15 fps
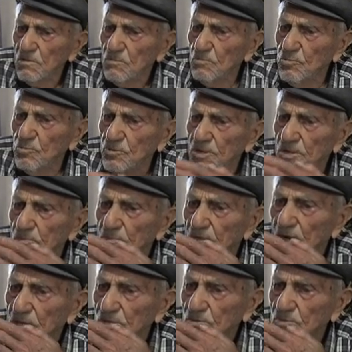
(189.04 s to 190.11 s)
burada
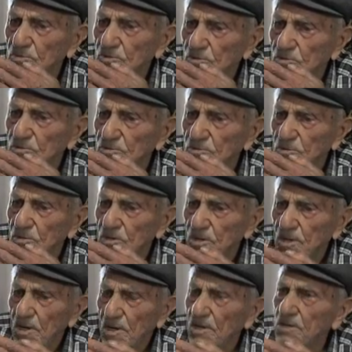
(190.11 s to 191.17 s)
biraz durdu.
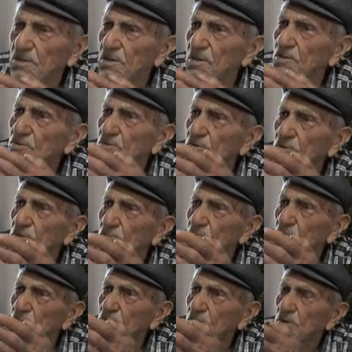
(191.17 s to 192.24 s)
Ondan sonra
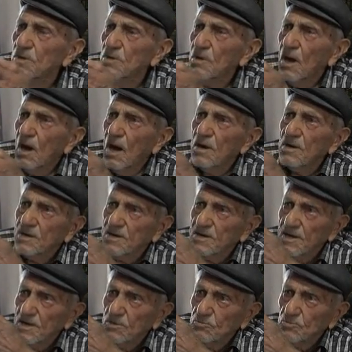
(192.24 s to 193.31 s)
bu
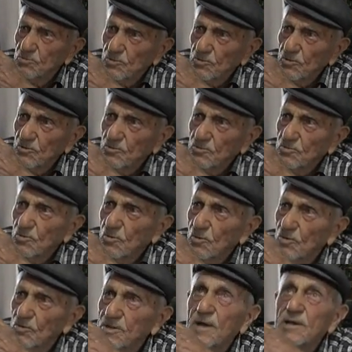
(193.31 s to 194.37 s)
Ankara'ya doğru yürüdü.
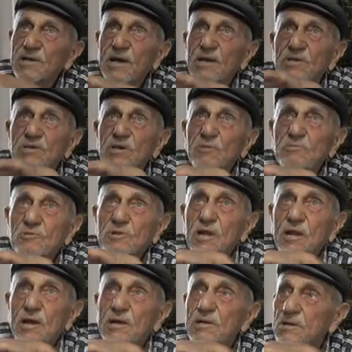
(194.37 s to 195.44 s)
Oradan geri
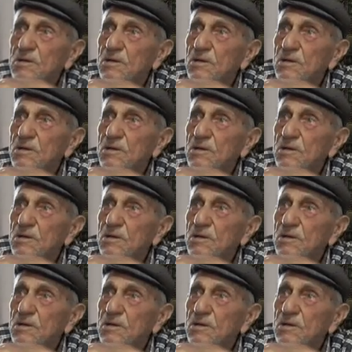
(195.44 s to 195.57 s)
çevirdiler.